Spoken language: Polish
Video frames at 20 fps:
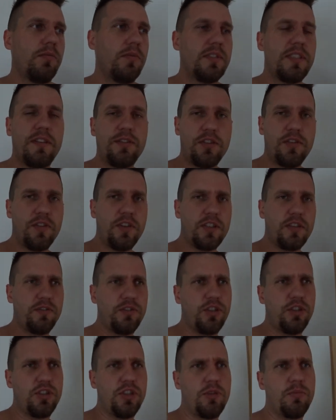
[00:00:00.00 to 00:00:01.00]
Zawsze wjeżdżam
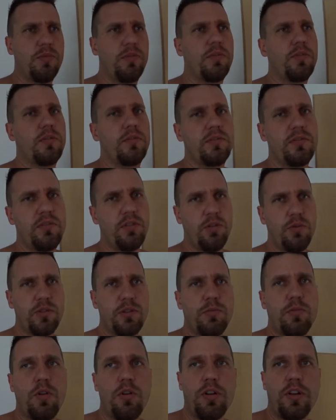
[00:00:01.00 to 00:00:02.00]
wcześniej, bo z tyłu
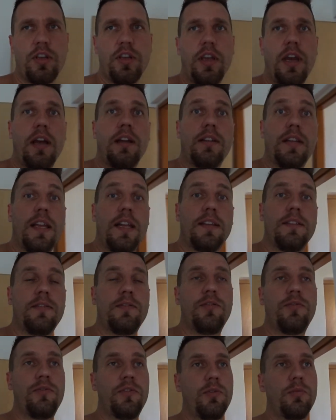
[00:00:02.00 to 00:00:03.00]
są korki, a teraz
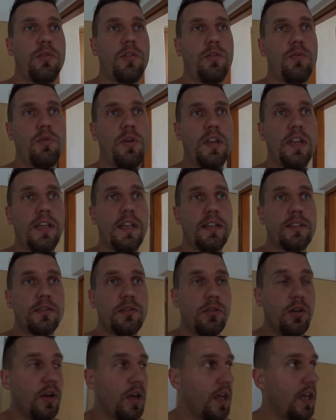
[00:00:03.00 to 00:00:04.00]
w tym roku
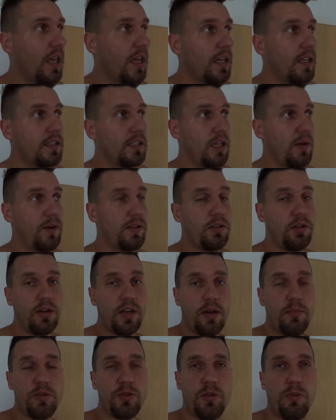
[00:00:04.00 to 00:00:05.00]
elegancko cała
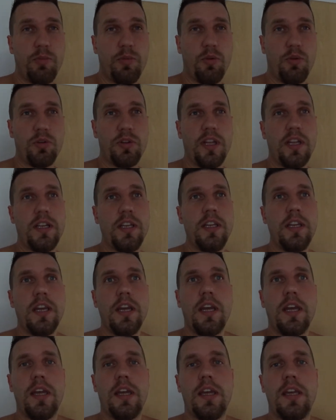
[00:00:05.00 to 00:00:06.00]
droga byśmy pokonali
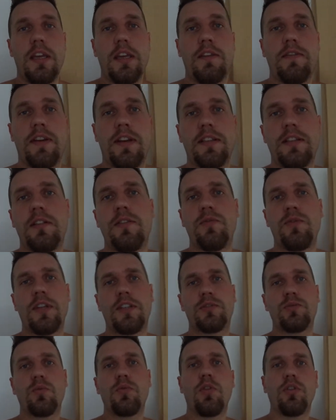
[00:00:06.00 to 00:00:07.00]
y, w granicy
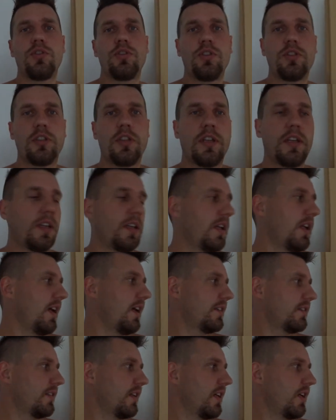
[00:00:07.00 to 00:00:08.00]
12 godzin,
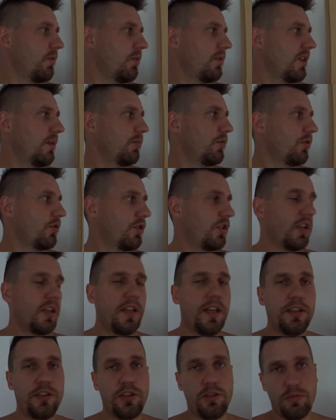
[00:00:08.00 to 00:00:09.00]
a zajęło nam to
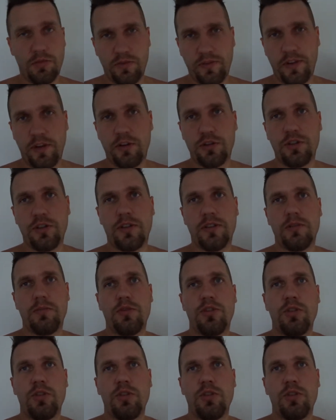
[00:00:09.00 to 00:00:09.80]
14, bo 2 godzinki sobie